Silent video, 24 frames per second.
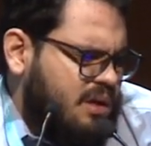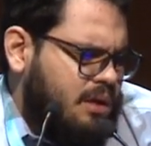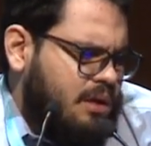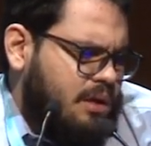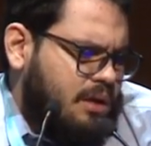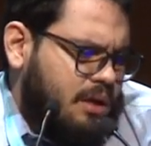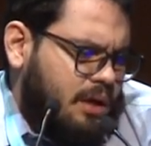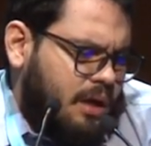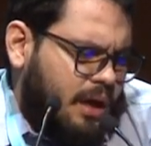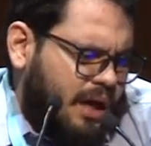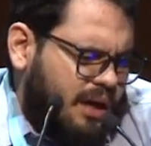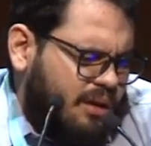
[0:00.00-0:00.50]

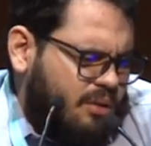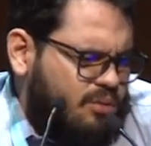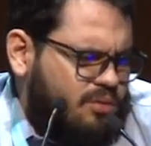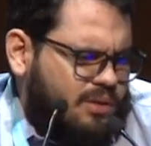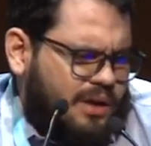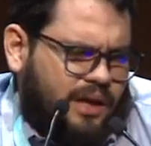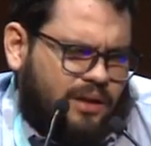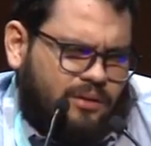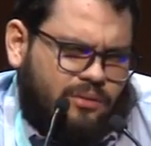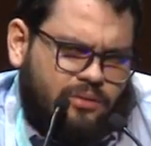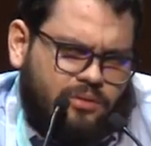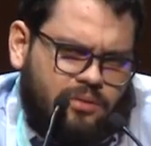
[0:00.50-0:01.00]
Eh,
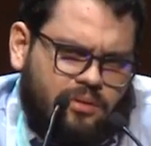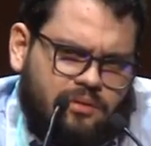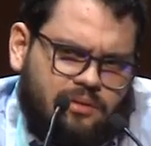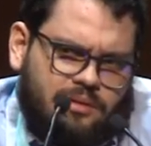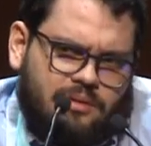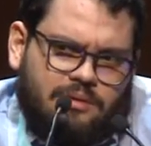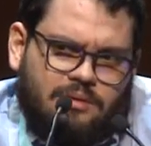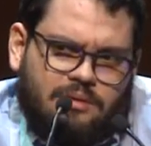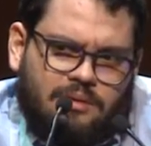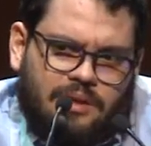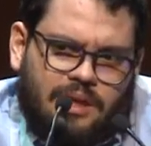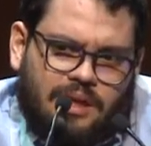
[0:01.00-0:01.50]

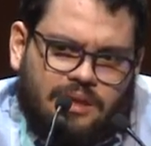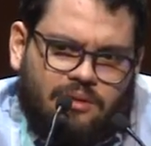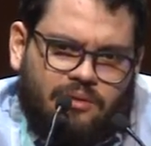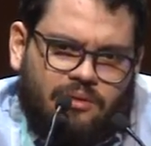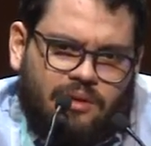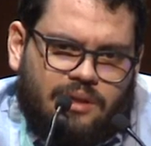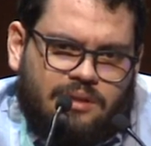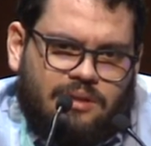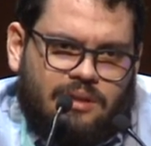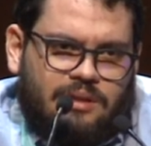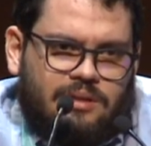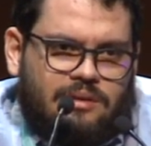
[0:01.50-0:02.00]
algunos
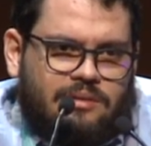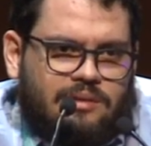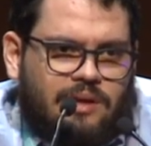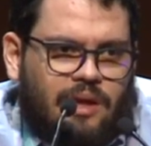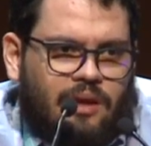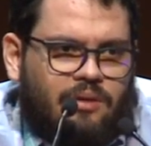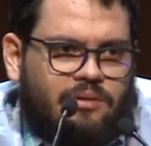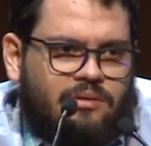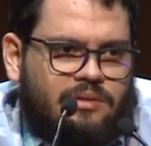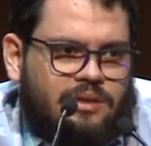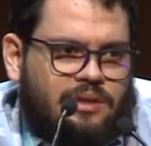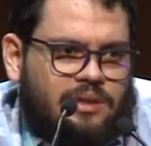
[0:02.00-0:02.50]
datos
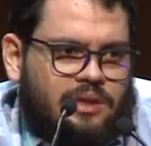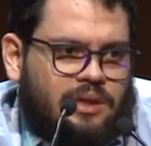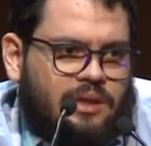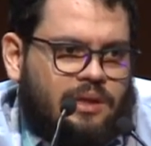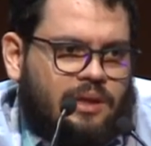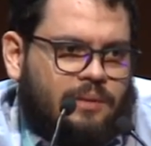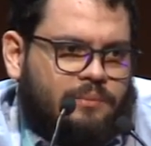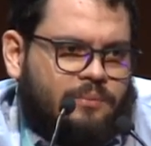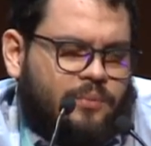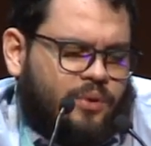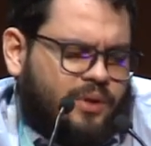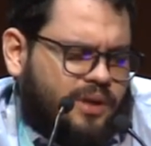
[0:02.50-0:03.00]
estilizados
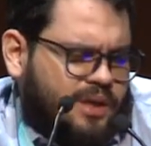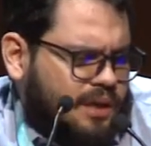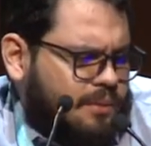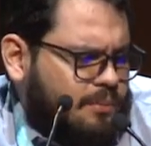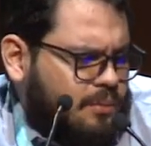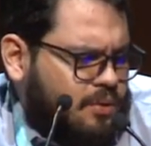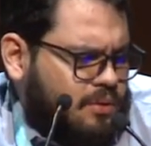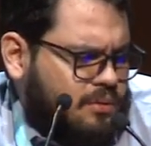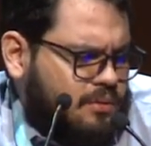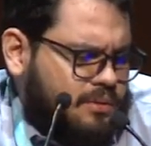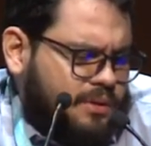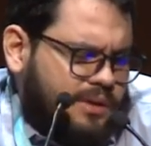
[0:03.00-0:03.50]
indican, por
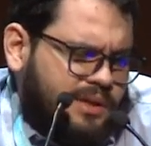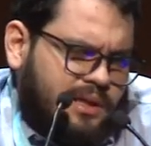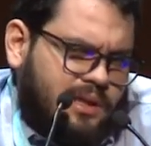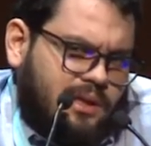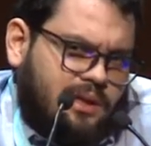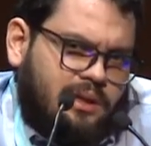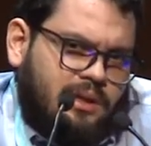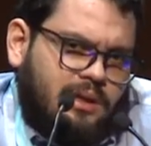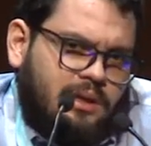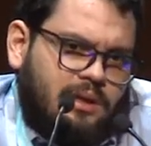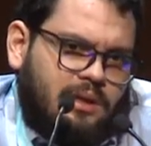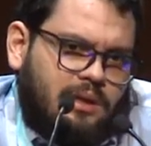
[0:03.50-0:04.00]
ejemplo,
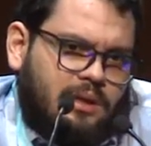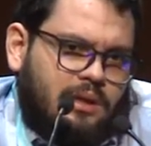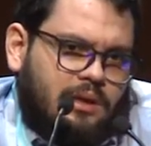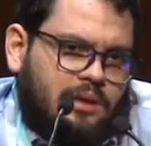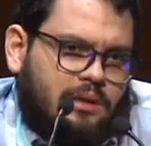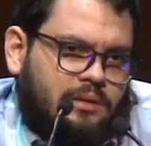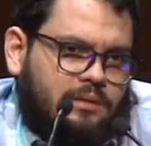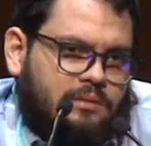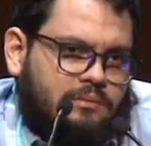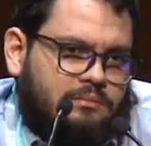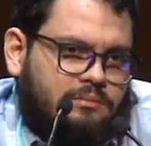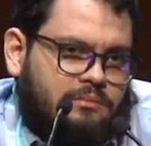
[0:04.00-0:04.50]

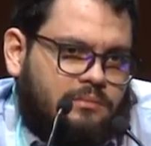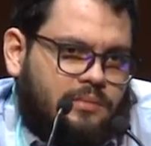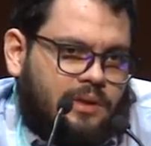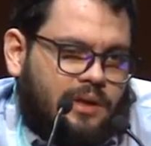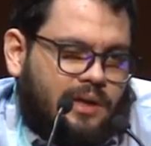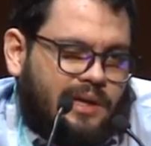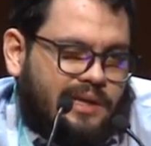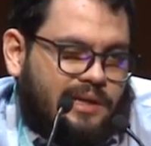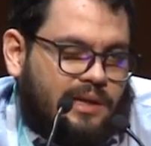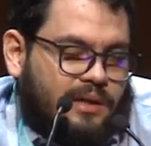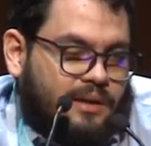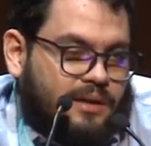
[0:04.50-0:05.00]
eh,
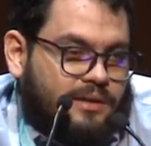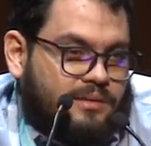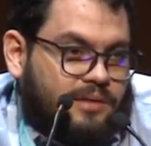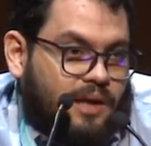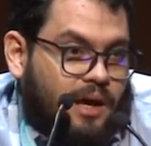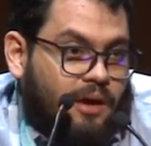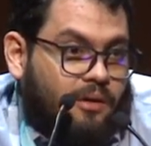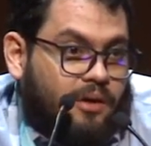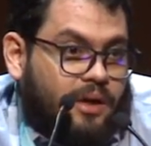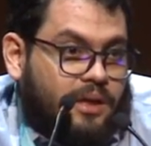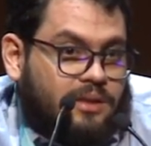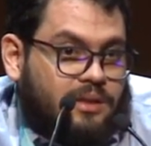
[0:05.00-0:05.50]
el
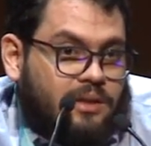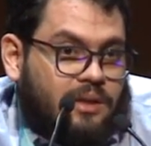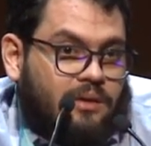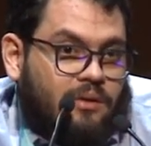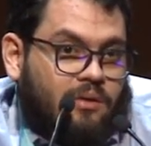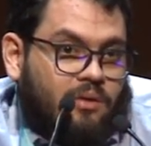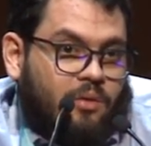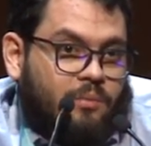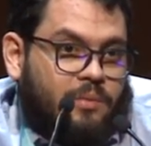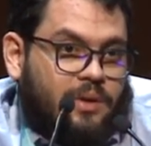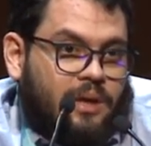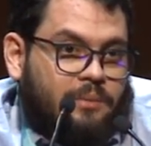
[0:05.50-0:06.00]
rezado que tiene
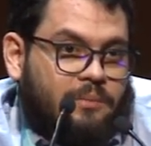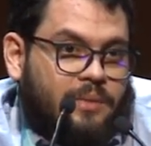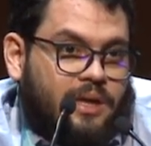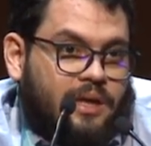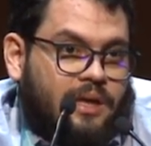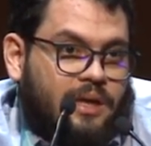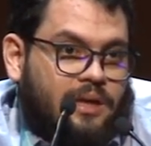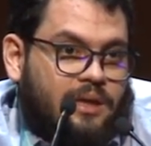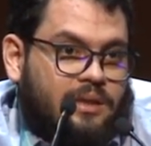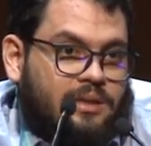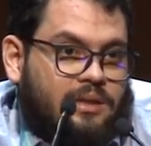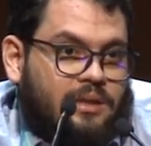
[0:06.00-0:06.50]
Colombia en
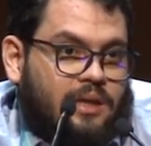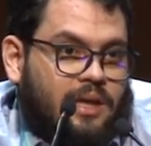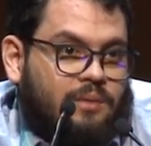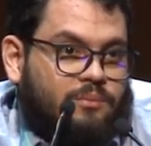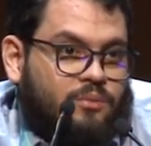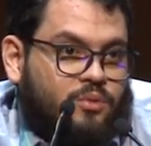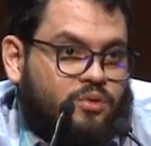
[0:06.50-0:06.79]
América Latina y el